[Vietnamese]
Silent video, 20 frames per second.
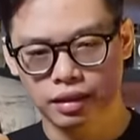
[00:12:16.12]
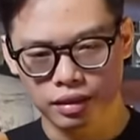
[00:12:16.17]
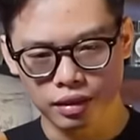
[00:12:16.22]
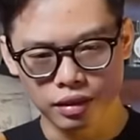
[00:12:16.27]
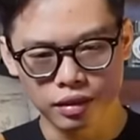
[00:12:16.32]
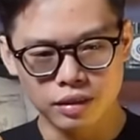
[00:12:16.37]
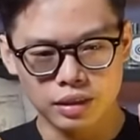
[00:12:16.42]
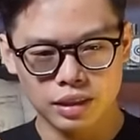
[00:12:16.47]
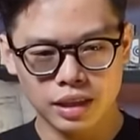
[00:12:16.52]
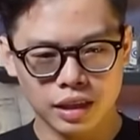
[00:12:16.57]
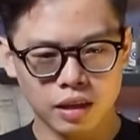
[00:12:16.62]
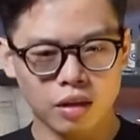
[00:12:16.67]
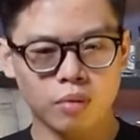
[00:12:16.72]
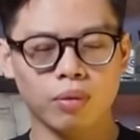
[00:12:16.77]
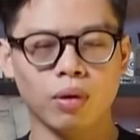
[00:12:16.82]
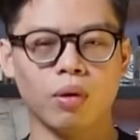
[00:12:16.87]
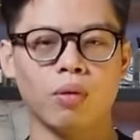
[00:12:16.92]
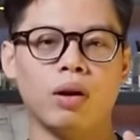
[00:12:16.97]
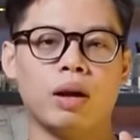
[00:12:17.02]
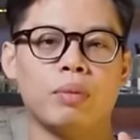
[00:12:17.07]
từ trên
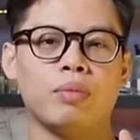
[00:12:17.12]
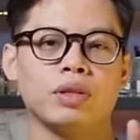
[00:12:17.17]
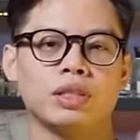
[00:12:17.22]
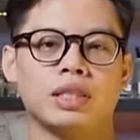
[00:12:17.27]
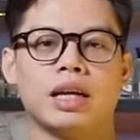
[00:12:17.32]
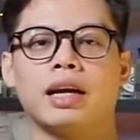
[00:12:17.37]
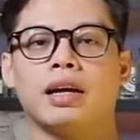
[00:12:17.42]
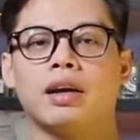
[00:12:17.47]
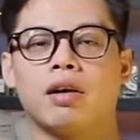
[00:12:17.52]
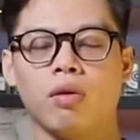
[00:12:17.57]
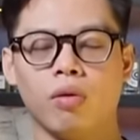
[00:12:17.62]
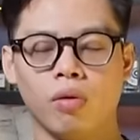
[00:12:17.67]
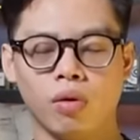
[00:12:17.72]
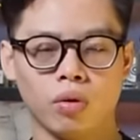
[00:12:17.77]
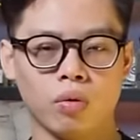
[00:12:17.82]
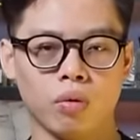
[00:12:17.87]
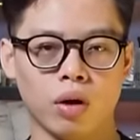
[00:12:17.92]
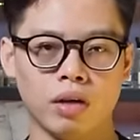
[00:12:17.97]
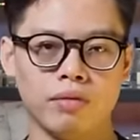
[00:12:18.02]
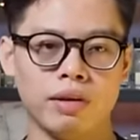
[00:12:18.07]
góc độ là một chai
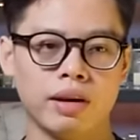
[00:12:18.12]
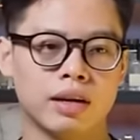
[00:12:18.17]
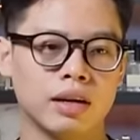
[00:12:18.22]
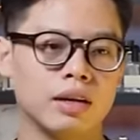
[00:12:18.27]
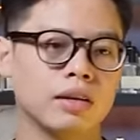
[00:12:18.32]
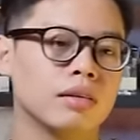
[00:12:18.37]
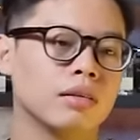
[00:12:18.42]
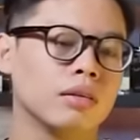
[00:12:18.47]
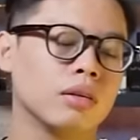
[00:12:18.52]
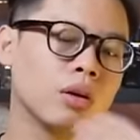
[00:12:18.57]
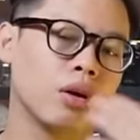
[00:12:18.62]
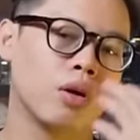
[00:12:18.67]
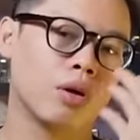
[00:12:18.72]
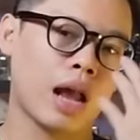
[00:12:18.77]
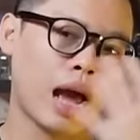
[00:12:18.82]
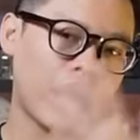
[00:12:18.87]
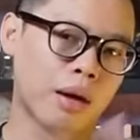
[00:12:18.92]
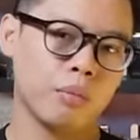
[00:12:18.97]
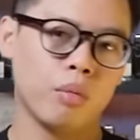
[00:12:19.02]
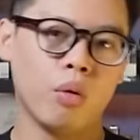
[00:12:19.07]
clone của Aventus nó
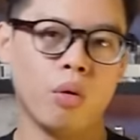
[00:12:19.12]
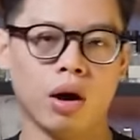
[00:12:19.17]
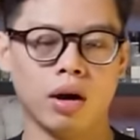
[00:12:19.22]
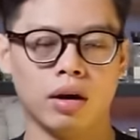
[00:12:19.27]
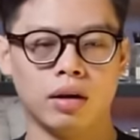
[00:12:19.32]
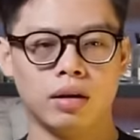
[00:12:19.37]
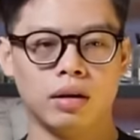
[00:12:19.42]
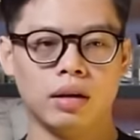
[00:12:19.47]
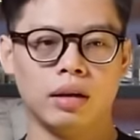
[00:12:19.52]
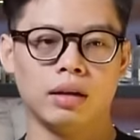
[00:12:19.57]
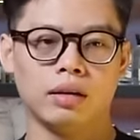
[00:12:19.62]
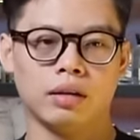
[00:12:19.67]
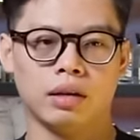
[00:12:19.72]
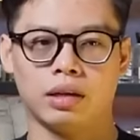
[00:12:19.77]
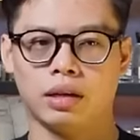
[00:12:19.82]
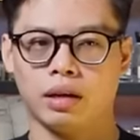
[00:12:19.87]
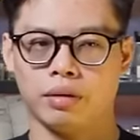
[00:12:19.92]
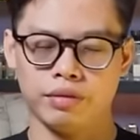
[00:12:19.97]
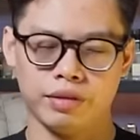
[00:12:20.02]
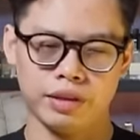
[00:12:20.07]
đáng mua
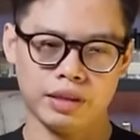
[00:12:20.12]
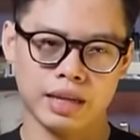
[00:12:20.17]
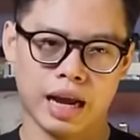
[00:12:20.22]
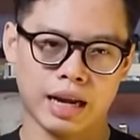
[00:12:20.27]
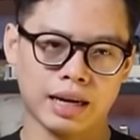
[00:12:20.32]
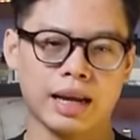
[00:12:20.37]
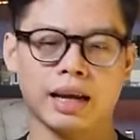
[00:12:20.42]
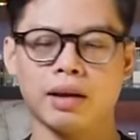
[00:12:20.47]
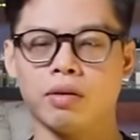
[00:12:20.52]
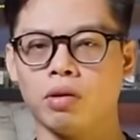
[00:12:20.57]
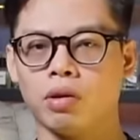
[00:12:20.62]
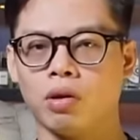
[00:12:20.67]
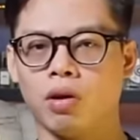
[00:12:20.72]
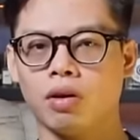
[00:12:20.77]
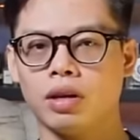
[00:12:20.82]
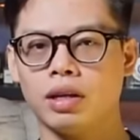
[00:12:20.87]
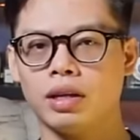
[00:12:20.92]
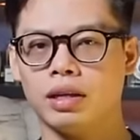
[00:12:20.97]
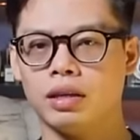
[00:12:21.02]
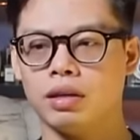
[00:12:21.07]
là vì giá thành của
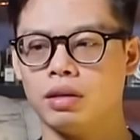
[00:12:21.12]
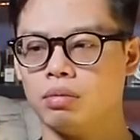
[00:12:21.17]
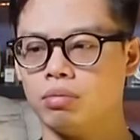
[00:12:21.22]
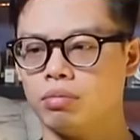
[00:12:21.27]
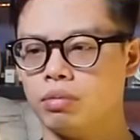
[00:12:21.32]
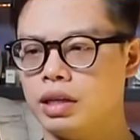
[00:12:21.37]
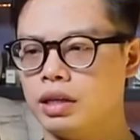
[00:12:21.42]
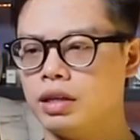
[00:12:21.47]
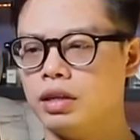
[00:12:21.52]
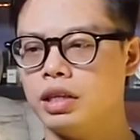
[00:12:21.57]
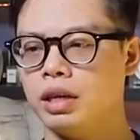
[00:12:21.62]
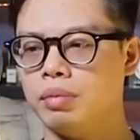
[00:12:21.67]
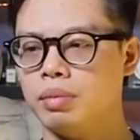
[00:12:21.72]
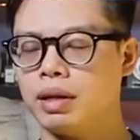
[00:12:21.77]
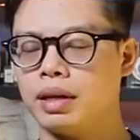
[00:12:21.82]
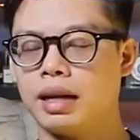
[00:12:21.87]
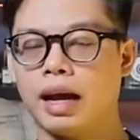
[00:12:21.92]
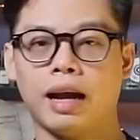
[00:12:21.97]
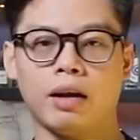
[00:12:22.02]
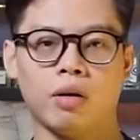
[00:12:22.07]
nó thì đến thời điểm
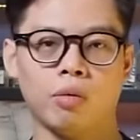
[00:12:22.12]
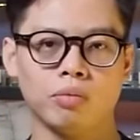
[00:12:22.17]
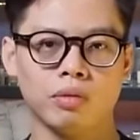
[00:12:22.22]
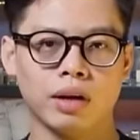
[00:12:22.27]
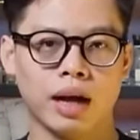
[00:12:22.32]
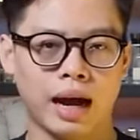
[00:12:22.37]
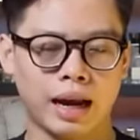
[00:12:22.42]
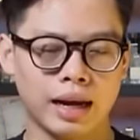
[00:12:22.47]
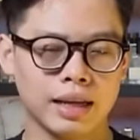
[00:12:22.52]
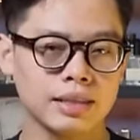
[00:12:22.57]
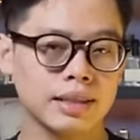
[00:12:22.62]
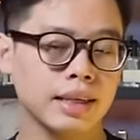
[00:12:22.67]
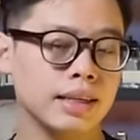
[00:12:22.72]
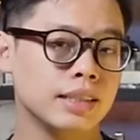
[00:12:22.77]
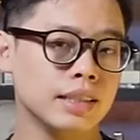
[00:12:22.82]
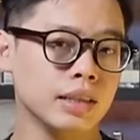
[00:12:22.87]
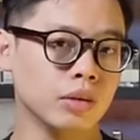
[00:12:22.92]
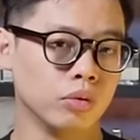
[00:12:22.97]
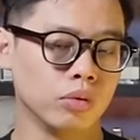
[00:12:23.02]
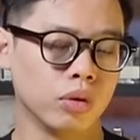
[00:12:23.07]
hiện tại cũng khá là dễ
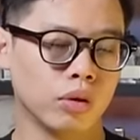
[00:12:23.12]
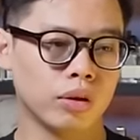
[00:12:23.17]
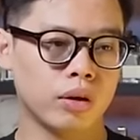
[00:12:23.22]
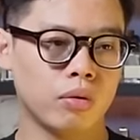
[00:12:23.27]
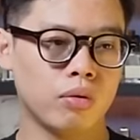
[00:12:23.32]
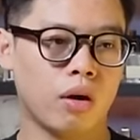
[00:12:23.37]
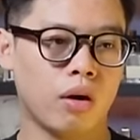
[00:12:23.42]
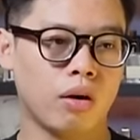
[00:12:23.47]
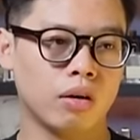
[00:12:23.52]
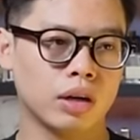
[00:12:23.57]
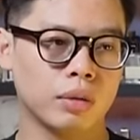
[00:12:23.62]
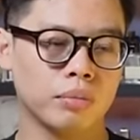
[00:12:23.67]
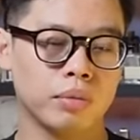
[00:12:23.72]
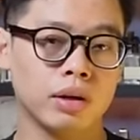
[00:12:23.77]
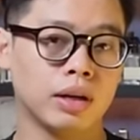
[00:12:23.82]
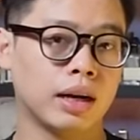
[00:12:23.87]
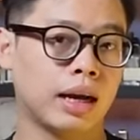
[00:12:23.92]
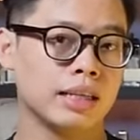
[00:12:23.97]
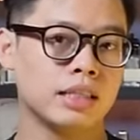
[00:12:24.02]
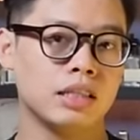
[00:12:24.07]
chịu rồi đâu đó tầm
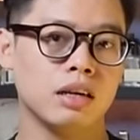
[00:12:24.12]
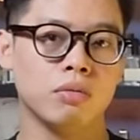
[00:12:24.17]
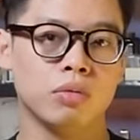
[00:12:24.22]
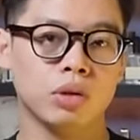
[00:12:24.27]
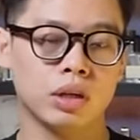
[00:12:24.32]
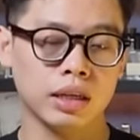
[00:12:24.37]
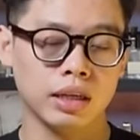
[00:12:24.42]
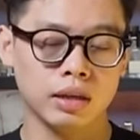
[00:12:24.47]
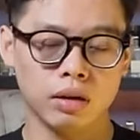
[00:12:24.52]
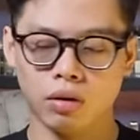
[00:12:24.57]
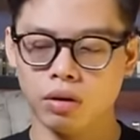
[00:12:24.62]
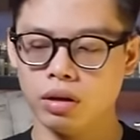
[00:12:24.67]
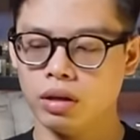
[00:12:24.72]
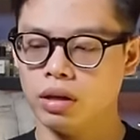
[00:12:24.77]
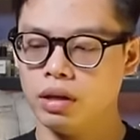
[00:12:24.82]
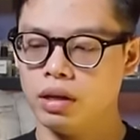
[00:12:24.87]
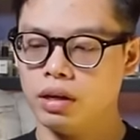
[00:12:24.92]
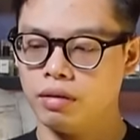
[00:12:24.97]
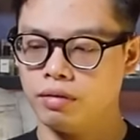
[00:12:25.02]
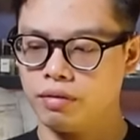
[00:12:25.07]
hơn 2 triệu một tí thôi
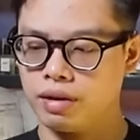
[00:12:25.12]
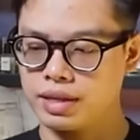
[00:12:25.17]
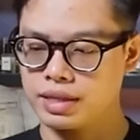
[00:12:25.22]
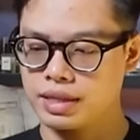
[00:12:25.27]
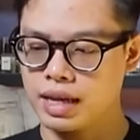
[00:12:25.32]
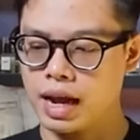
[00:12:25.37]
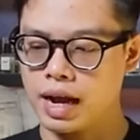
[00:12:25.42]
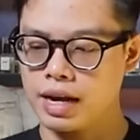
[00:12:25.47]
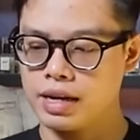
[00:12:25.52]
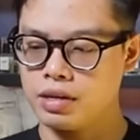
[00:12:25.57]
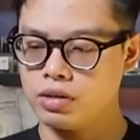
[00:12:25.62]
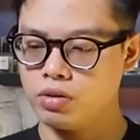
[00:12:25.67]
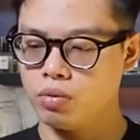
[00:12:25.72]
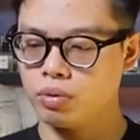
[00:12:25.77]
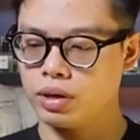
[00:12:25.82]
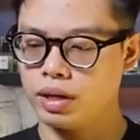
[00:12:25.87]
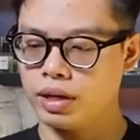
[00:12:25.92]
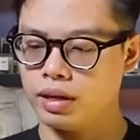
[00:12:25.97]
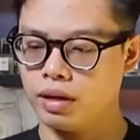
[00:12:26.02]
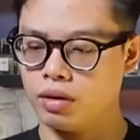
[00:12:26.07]
và size thì
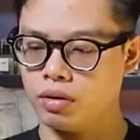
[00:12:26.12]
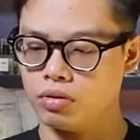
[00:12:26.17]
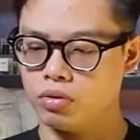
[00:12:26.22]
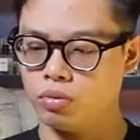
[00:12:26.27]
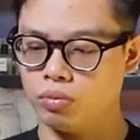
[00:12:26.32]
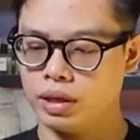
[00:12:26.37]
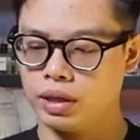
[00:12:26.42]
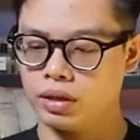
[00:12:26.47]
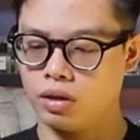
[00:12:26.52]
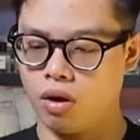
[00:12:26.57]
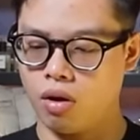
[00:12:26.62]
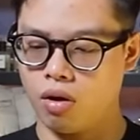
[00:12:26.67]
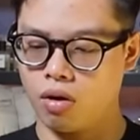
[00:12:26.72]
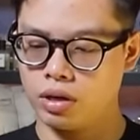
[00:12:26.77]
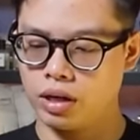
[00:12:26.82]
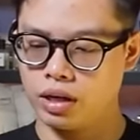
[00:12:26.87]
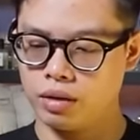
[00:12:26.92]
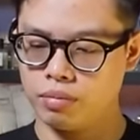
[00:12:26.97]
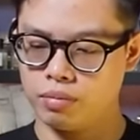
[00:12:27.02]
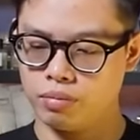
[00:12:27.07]
dung tích là còn dung tích to
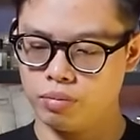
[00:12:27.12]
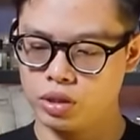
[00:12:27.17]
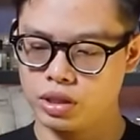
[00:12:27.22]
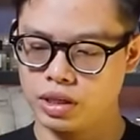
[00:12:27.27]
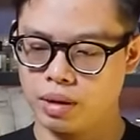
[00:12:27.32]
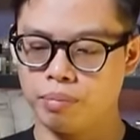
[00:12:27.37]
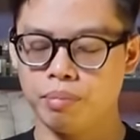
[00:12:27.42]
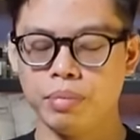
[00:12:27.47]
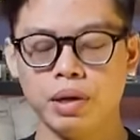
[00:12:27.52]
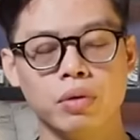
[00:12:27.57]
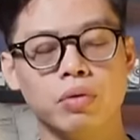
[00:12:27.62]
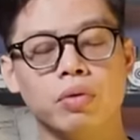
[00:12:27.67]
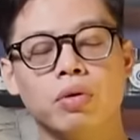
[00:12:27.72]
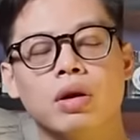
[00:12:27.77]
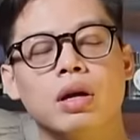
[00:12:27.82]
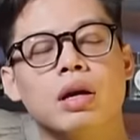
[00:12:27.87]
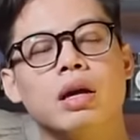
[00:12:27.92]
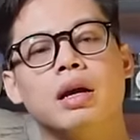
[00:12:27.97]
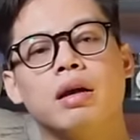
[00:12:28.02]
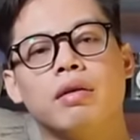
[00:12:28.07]
nhá 100ml
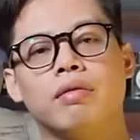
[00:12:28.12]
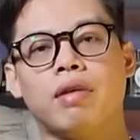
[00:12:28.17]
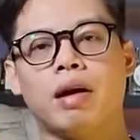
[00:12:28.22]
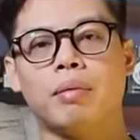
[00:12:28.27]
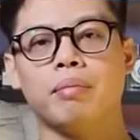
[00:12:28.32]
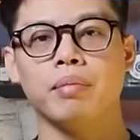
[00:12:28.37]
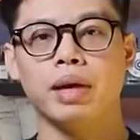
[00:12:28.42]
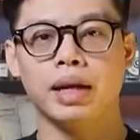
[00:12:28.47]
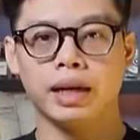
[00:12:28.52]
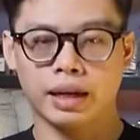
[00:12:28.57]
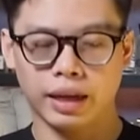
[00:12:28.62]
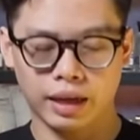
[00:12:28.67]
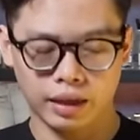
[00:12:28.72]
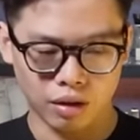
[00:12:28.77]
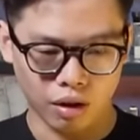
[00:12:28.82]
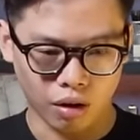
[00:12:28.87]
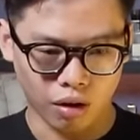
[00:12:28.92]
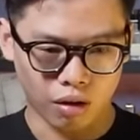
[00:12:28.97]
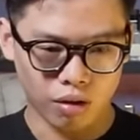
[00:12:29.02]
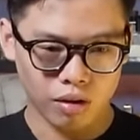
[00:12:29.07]
và bên cạnh
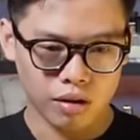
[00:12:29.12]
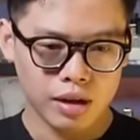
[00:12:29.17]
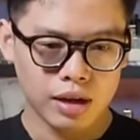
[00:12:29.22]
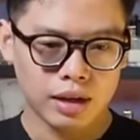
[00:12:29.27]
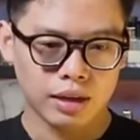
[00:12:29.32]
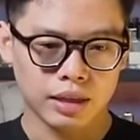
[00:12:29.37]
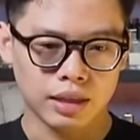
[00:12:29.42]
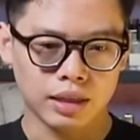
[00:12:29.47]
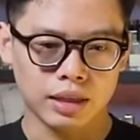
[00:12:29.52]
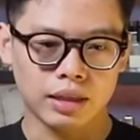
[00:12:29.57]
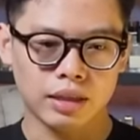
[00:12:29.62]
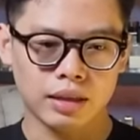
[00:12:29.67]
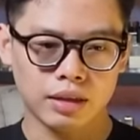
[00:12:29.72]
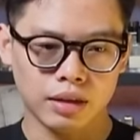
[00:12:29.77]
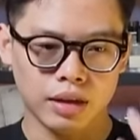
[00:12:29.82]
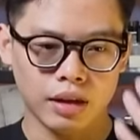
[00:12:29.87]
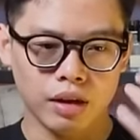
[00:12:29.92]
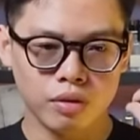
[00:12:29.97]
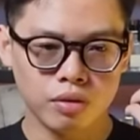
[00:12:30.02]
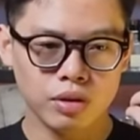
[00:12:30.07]
đó thì
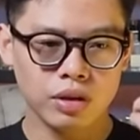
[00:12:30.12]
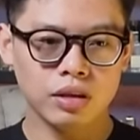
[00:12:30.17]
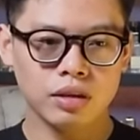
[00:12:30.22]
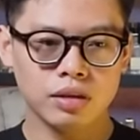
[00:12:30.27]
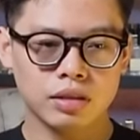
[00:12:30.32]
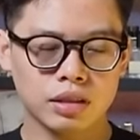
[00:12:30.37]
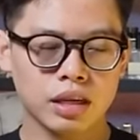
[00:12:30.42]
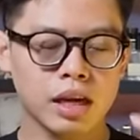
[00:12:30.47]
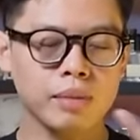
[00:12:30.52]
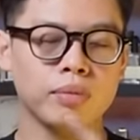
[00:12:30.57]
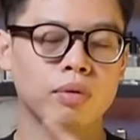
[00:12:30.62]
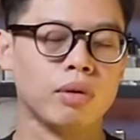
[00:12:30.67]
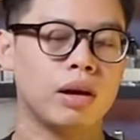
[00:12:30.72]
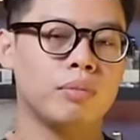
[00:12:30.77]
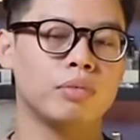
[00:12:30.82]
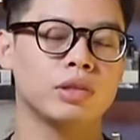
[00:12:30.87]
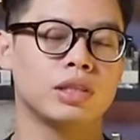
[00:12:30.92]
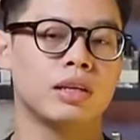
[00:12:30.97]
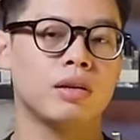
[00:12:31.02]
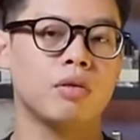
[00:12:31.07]
nếu như xếp nó là
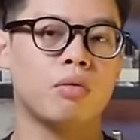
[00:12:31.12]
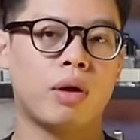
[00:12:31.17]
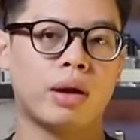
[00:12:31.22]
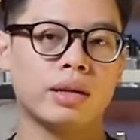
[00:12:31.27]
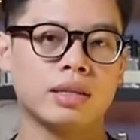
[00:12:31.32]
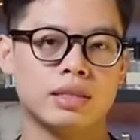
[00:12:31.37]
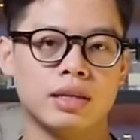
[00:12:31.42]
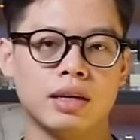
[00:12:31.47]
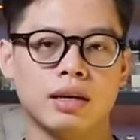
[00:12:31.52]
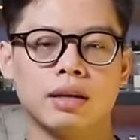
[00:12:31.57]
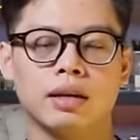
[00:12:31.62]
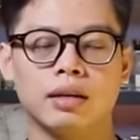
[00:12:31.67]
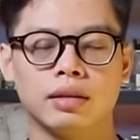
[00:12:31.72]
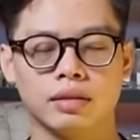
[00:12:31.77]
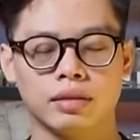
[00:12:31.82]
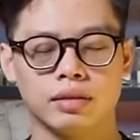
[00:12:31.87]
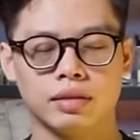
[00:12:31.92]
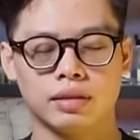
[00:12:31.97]
một chai nước hoa riêng